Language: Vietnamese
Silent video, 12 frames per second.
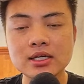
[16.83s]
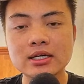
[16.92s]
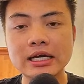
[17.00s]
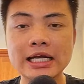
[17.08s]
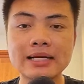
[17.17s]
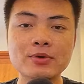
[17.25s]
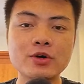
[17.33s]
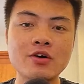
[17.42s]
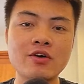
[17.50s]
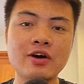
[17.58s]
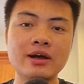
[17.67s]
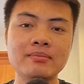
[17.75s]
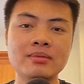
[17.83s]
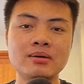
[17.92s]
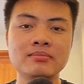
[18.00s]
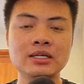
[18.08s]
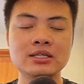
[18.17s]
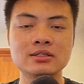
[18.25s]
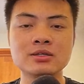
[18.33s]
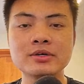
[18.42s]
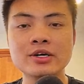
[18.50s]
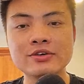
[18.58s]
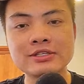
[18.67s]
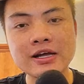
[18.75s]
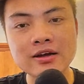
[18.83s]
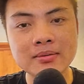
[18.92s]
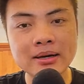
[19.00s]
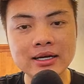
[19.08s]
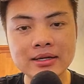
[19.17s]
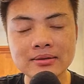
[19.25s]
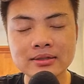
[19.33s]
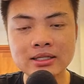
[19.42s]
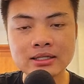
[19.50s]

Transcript: đây là một câu hỏi mà mình không hiểu vì sao các bạn lại